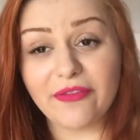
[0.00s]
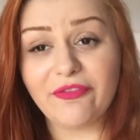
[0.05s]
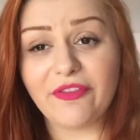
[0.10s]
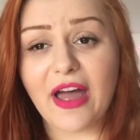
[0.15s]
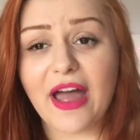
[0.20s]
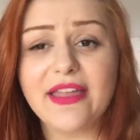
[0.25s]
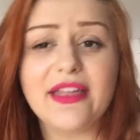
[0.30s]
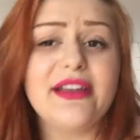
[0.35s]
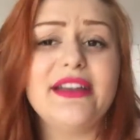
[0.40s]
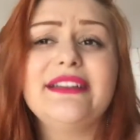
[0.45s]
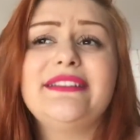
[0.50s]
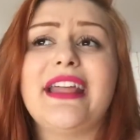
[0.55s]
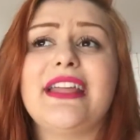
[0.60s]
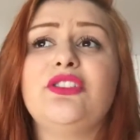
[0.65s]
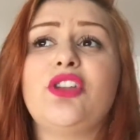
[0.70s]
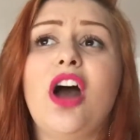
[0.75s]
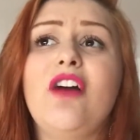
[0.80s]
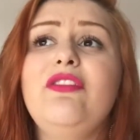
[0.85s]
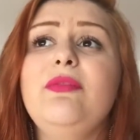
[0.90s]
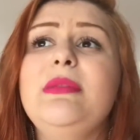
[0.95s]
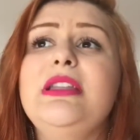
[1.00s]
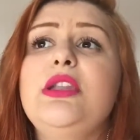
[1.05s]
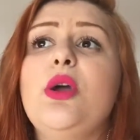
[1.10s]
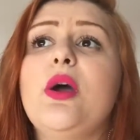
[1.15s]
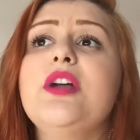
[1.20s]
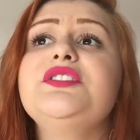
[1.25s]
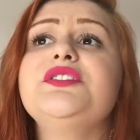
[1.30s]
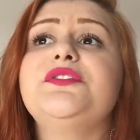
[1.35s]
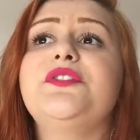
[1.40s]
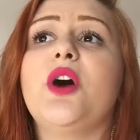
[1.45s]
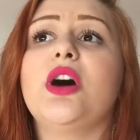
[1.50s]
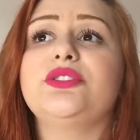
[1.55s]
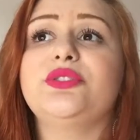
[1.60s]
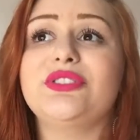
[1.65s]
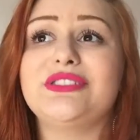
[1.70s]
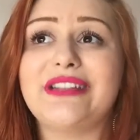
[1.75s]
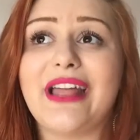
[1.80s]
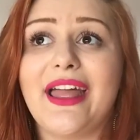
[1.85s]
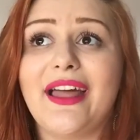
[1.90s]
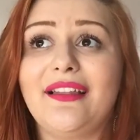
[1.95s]
Fire e tem 9 milhões de
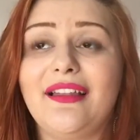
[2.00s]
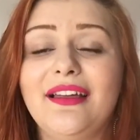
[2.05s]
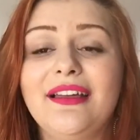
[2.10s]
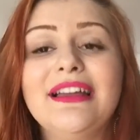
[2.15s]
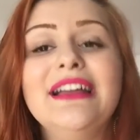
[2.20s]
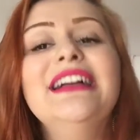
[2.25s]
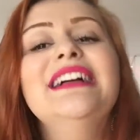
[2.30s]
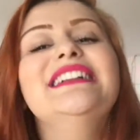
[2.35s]
fotos dela.